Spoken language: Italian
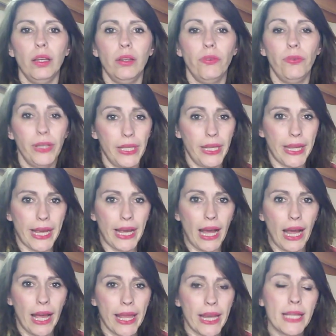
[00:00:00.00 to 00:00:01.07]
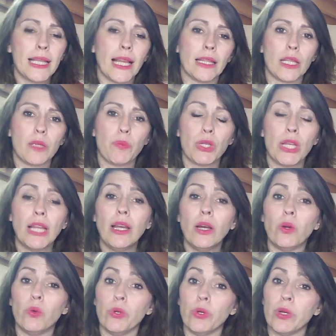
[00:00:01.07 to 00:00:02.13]
Federica era stata sposata
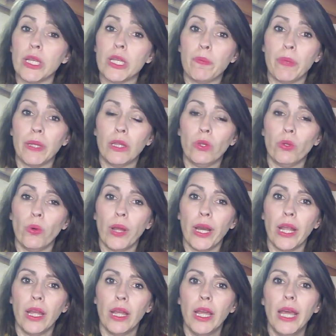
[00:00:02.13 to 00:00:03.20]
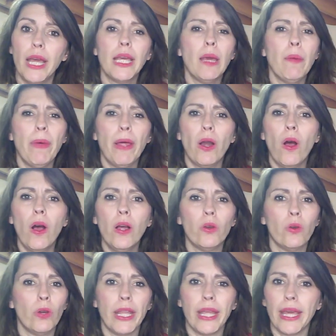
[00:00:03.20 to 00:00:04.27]
con un ispettore, che però
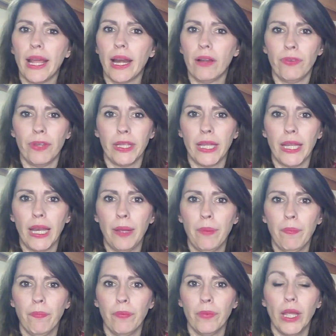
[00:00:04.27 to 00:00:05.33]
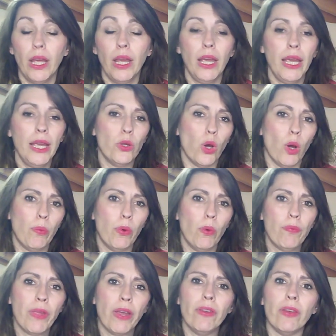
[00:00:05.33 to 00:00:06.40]
non le era fedele e
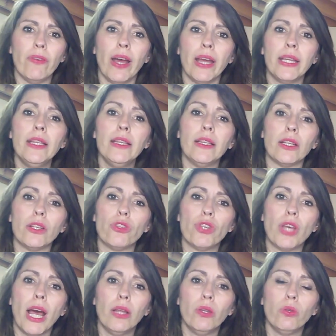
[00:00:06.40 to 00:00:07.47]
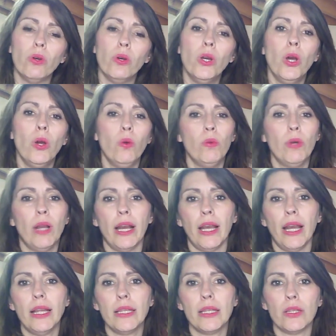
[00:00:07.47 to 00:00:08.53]
dopo aveva intrecciato una
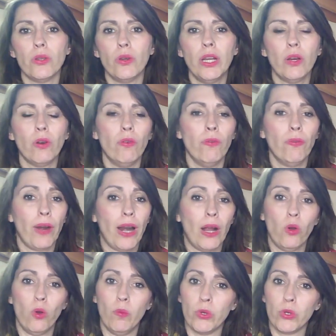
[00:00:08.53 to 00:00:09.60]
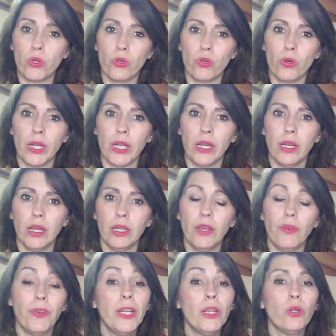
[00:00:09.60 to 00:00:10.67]
relazione con Franco Mossoni,
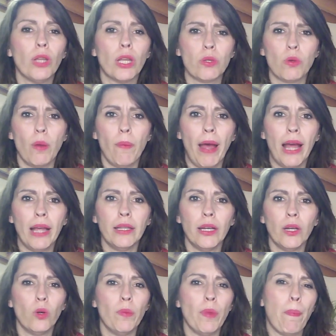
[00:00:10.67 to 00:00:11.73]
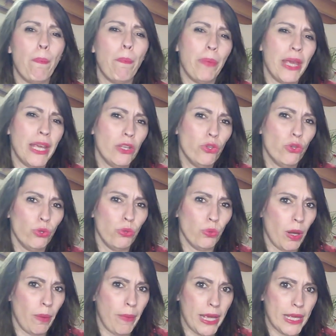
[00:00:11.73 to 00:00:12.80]
definito da sua madre come peggio di
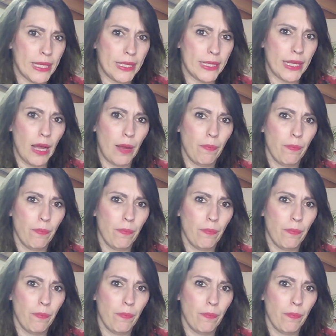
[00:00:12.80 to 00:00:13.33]
una bestia.